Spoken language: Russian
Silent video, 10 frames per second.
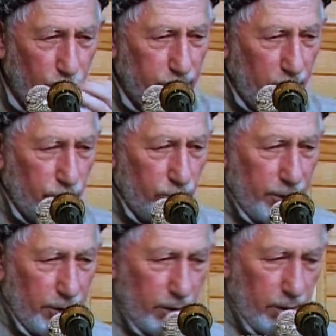такими
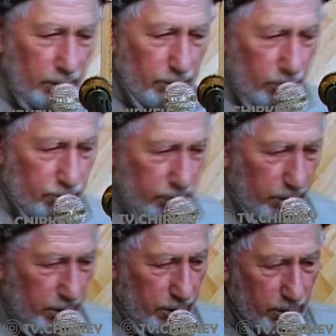мыслями пришел
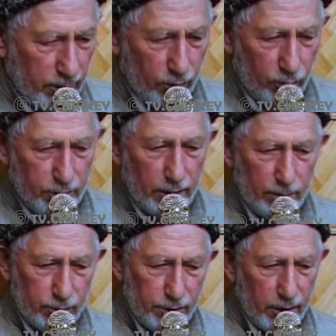я к Устазу, чтобы
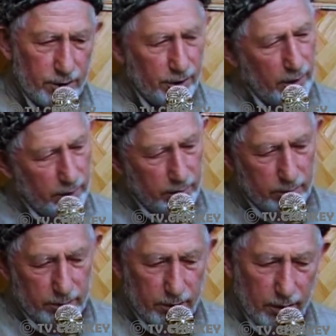посоветоваться,
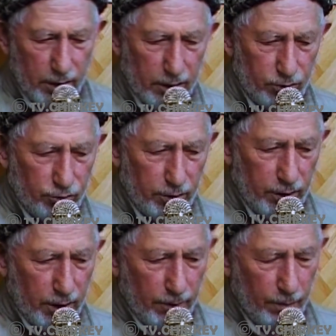и спросил «А его,
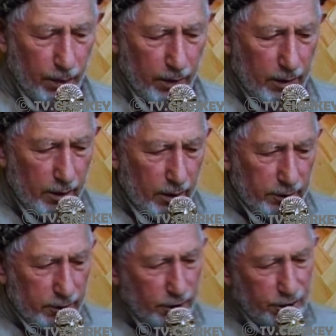«Джалал
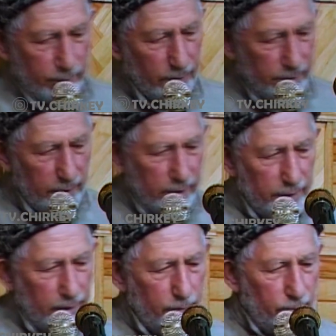я уже прочел,
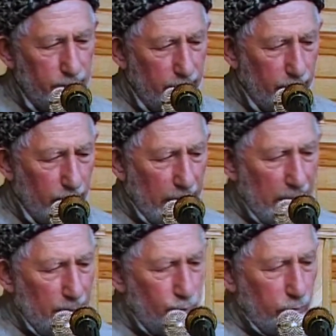что мне теперь читать?»
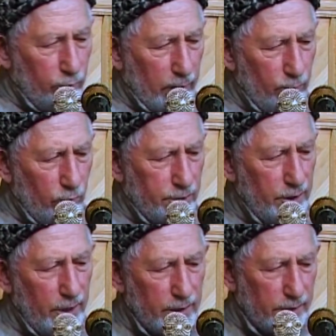Не успел
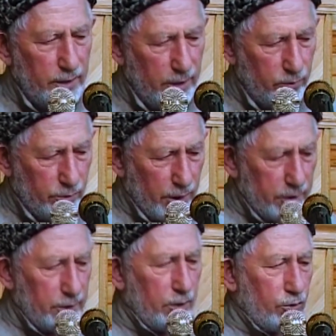я закончить
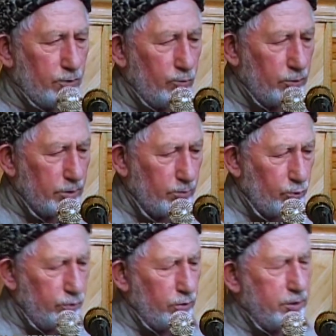вопрос, как он ответил,
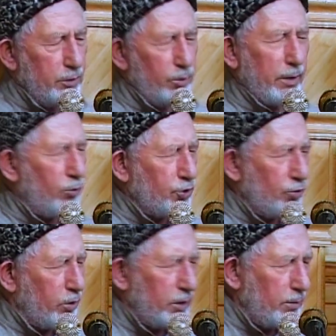«Ты Ихья
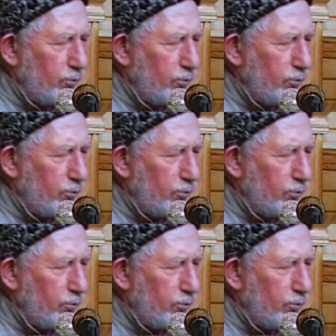читай».